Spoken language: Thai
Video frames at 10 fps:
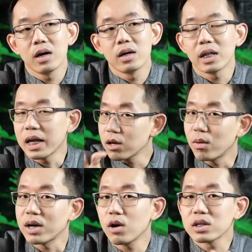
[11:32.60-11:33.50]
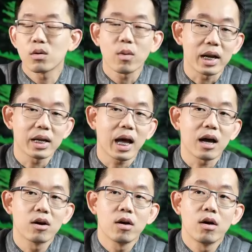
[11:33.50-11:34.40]
ในจังหวัดนครสวรรค์
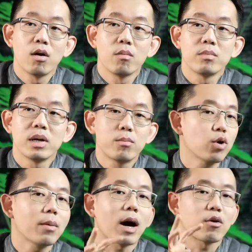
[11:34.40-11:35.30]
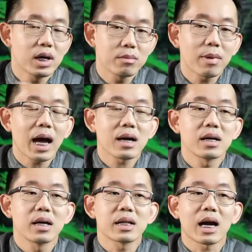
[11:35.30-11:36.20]
มีผู้รับเหมาเยอะมาก
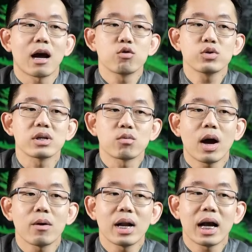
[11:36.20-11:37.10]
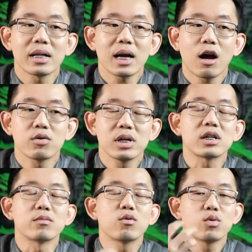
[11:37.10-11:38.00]
เลยแต่เขารู้สึกว่าเวลาที่เขานึก
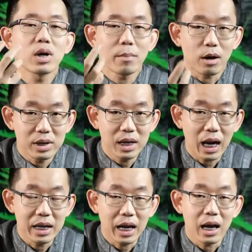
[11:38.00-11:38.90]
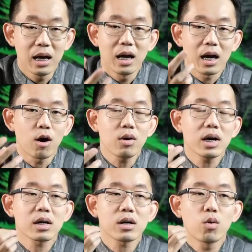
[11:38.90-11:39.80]
ถึงผู้รับเหมาทีไรเขาก็
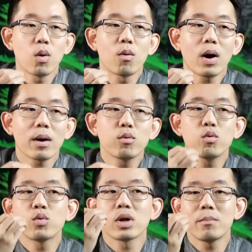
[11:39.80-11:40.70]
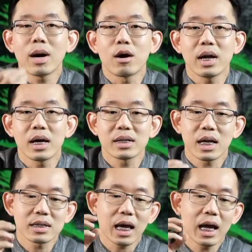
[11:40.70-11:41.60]
กลัวว่าผู้รับเหมาจะ
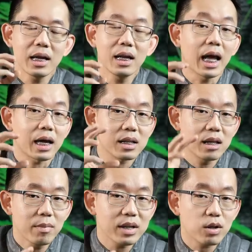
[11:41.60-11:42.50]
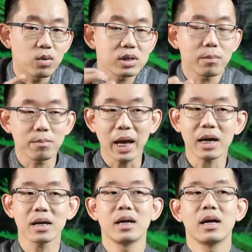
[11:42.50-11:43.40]
ใช้เหล็กที่ไม่ตรงสเปค
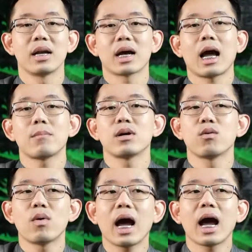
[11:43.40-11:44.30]
นะครับหรือว่า